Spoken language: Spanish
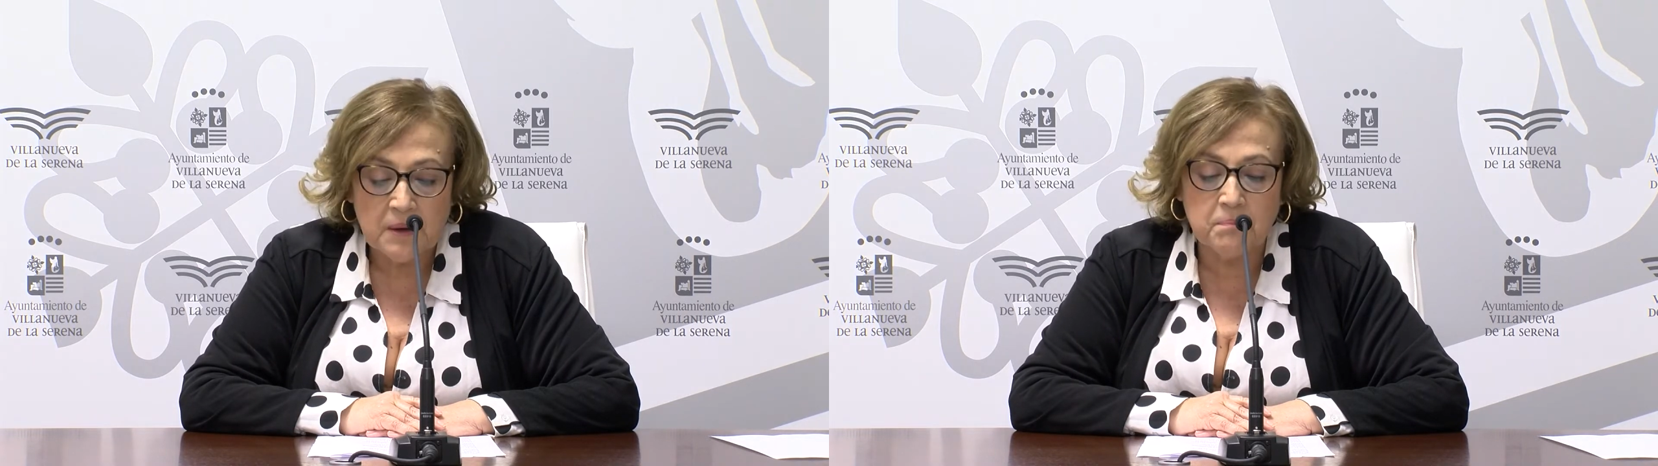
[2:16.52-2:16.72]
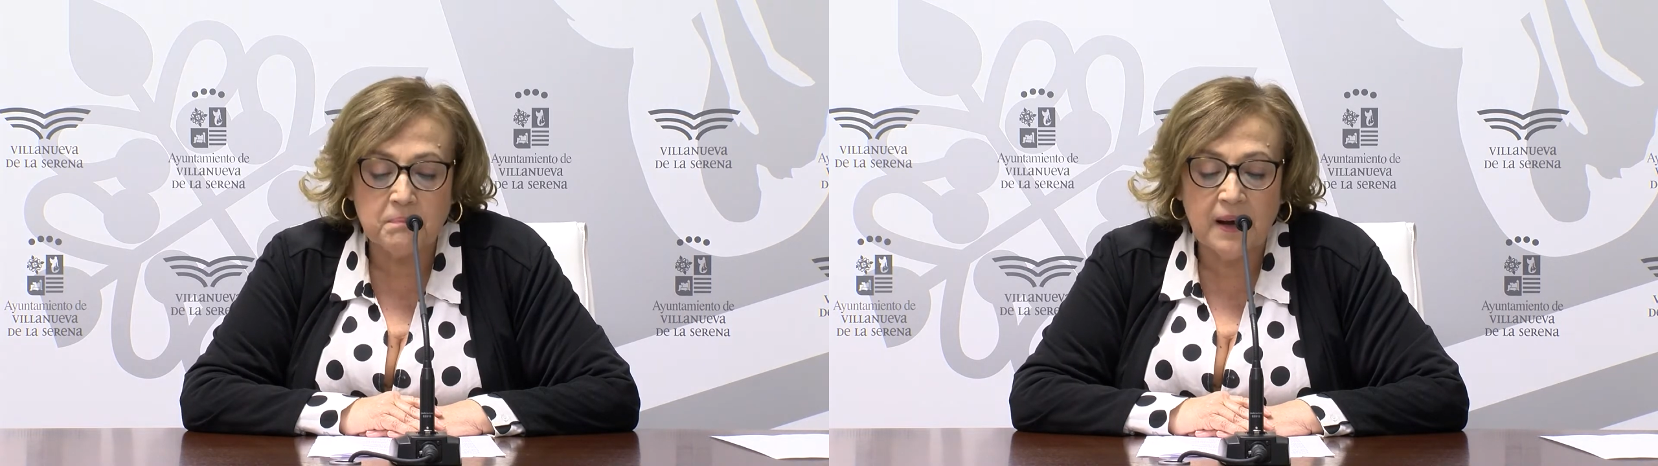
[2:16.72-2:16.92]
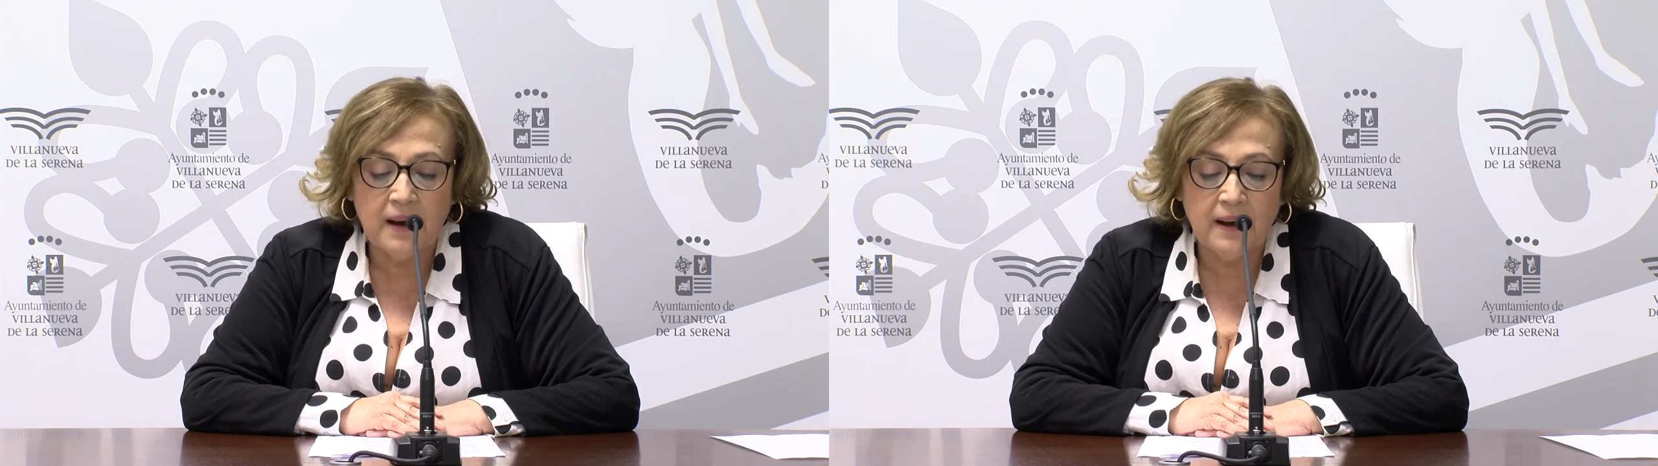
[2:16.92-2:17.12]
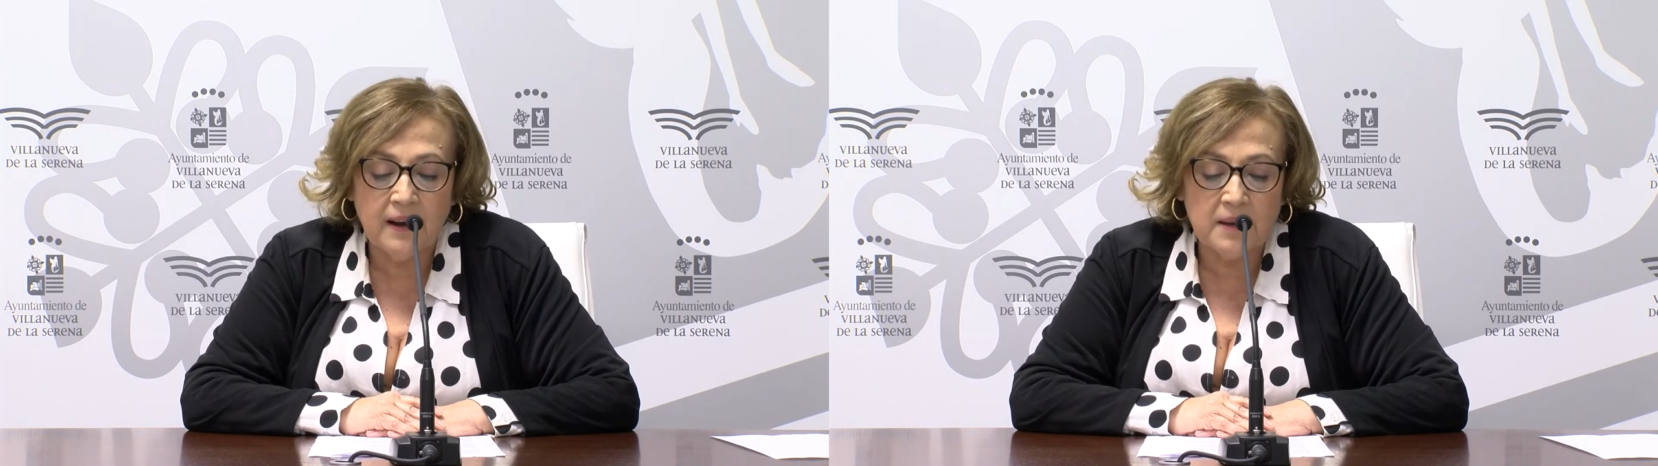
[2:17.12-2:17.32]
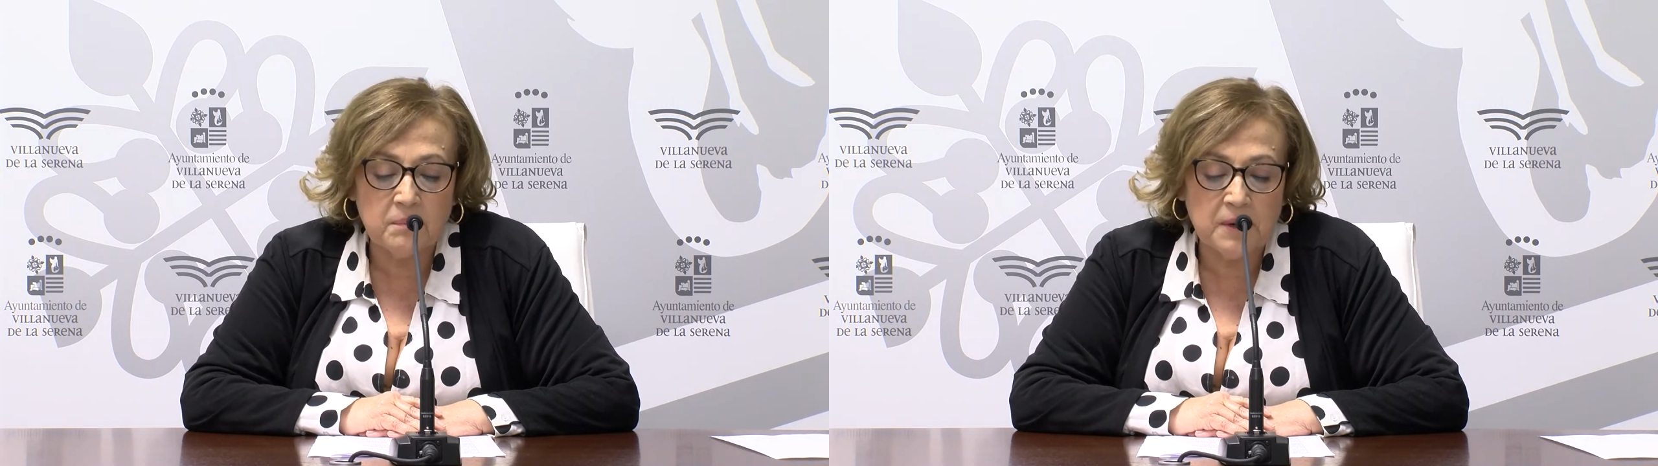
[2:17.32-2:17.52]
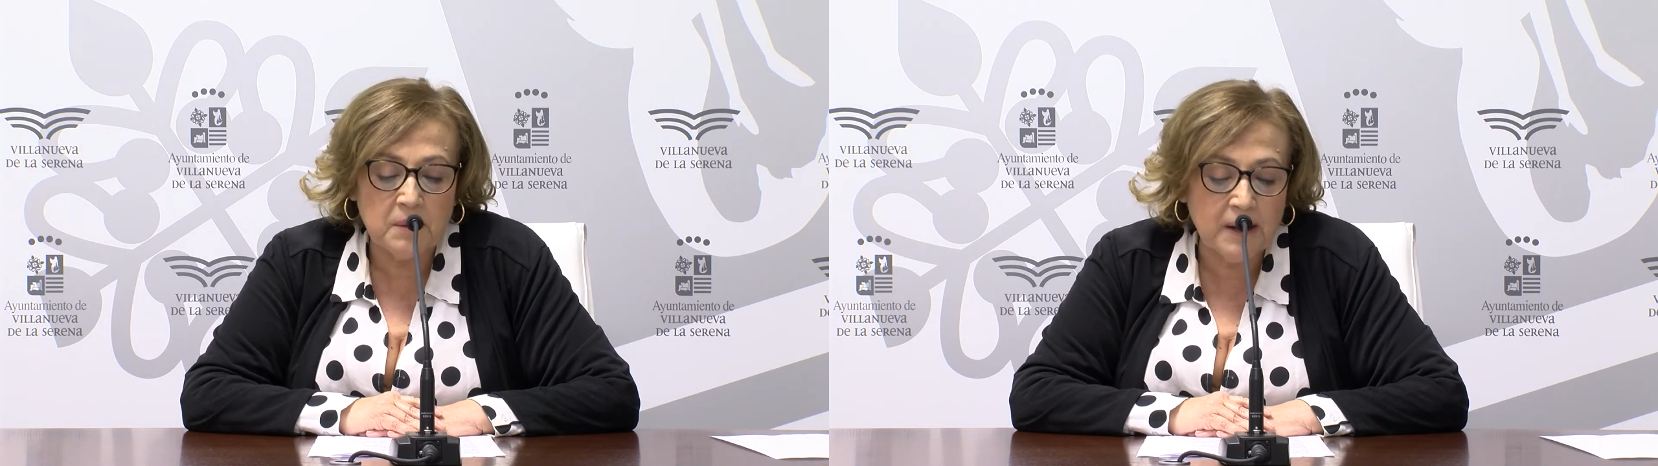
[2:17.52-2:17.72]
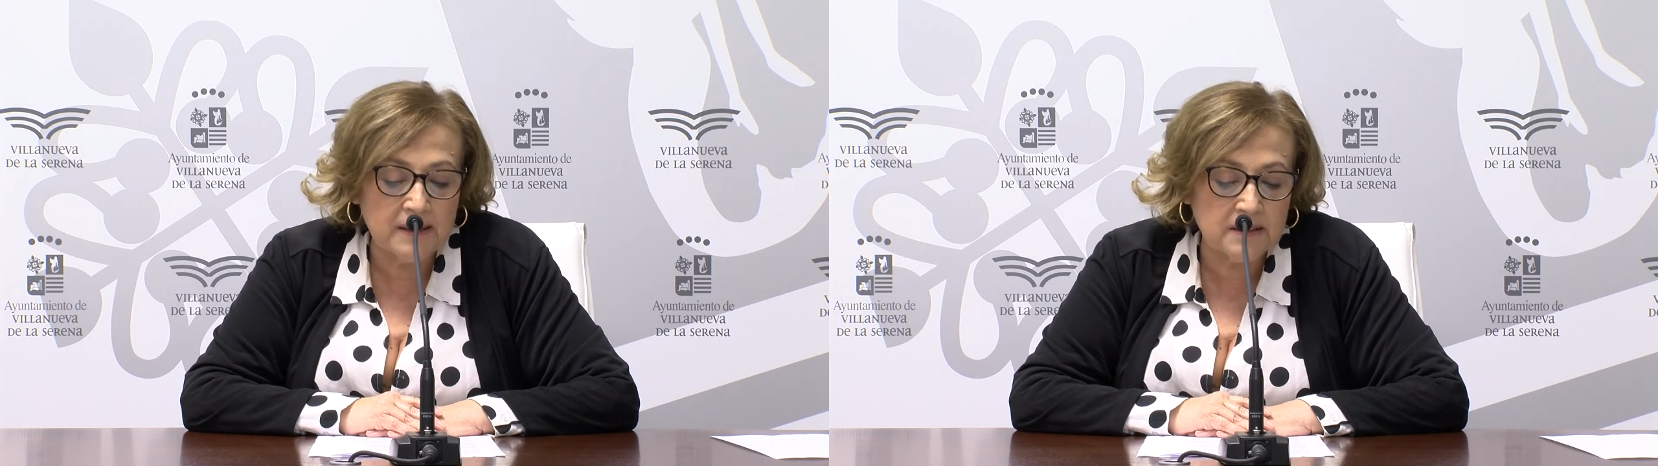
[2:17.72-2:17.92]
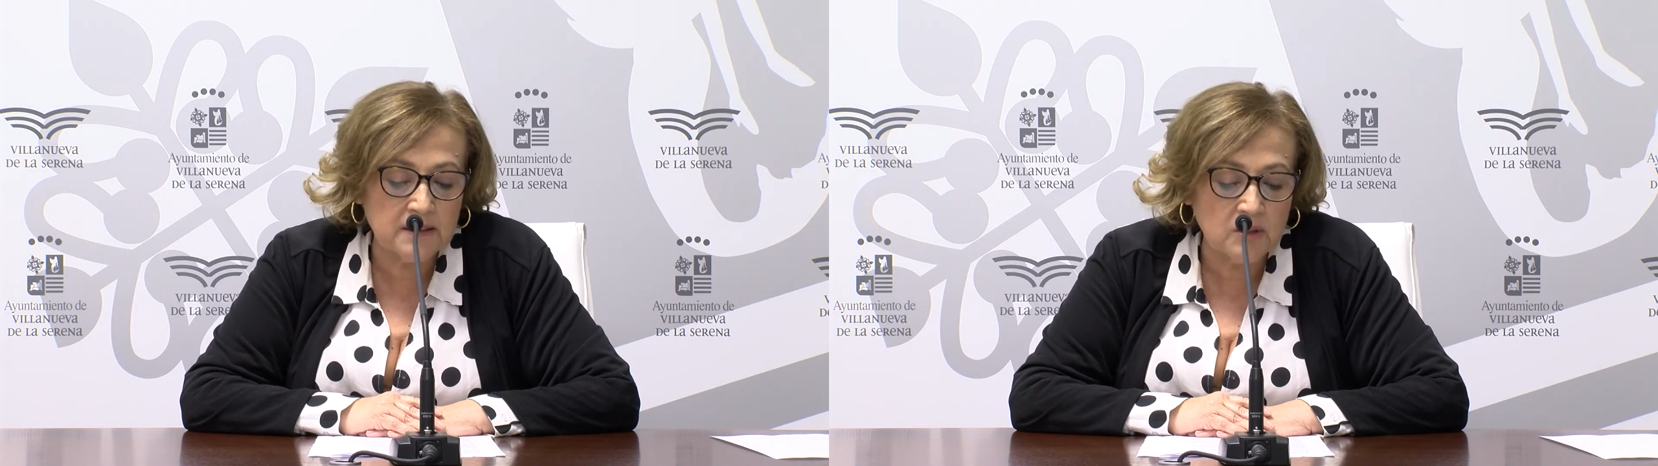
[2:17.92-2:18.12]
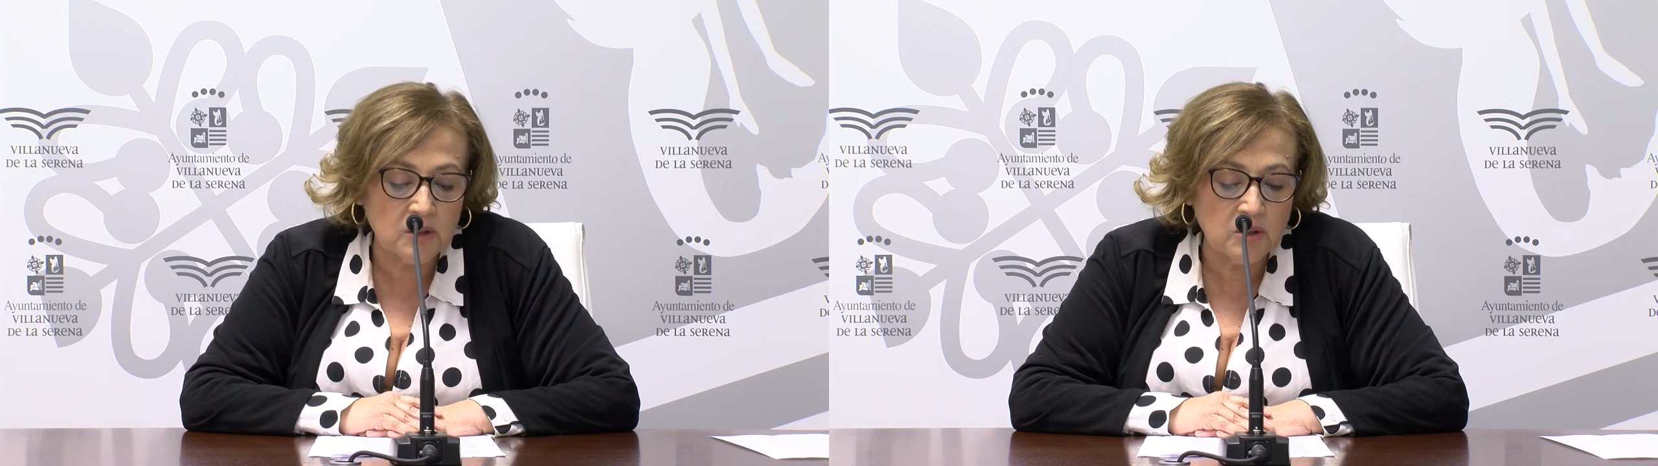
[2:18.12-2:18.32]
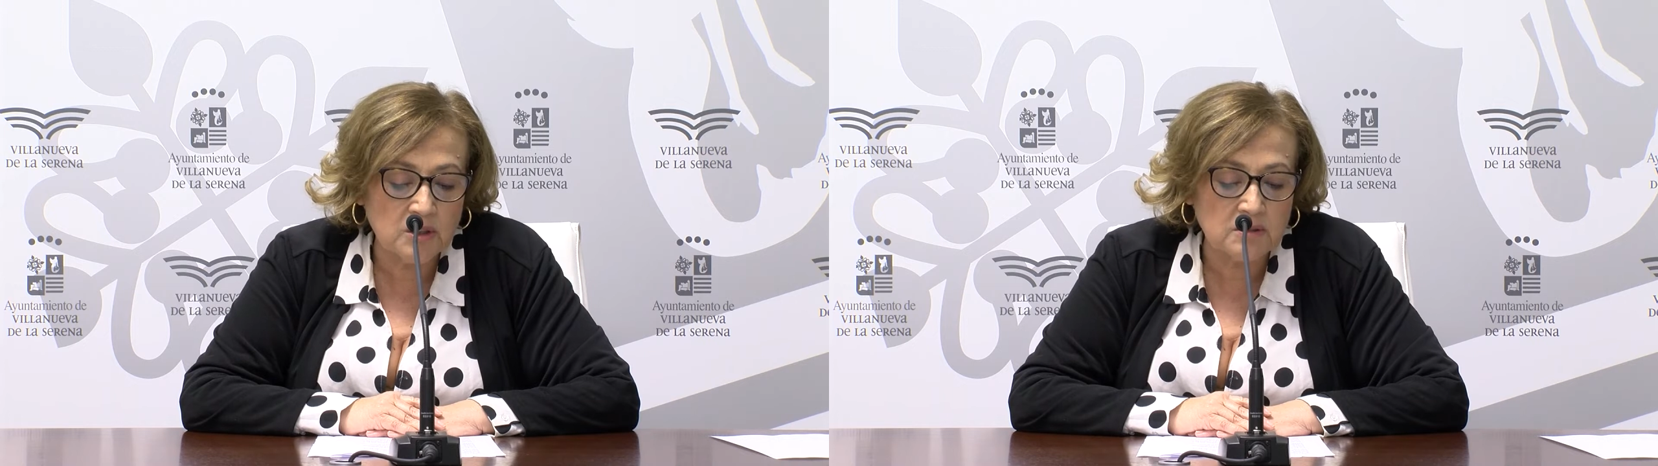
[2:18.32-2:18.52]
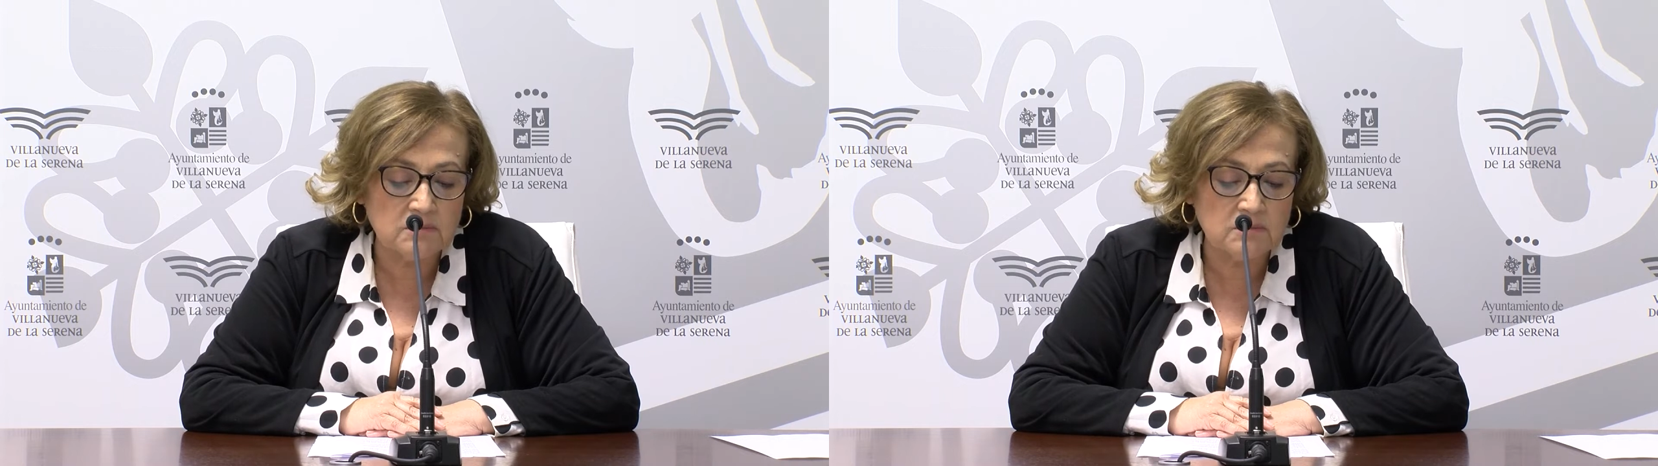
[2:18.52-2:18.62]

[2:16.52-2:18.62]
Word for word: más emblemáticos,